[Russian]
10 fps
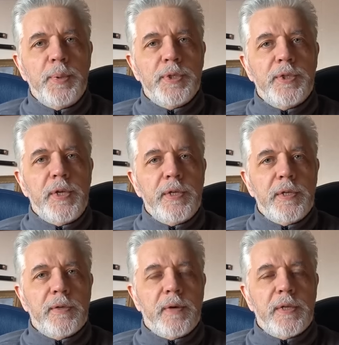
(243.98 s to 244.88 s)

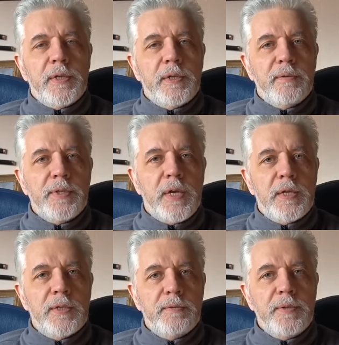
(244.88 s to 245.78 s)
убеждениях, в каких-то
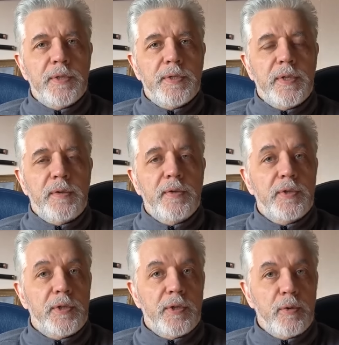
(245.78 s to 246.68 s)
высказываниях
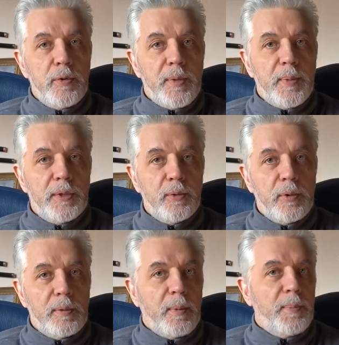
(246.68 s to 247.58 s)
становился героем,
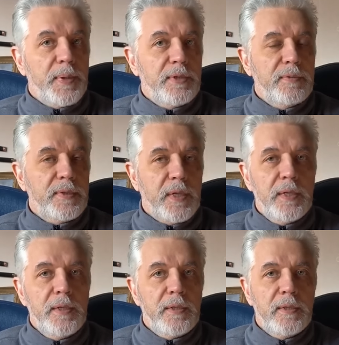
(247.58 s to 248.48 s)
который как бы
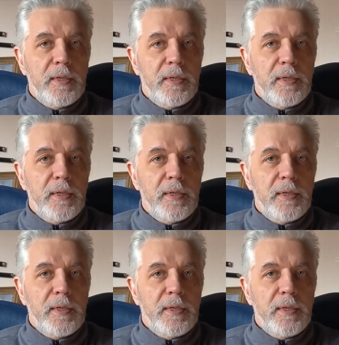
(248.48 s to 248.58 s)
противостоит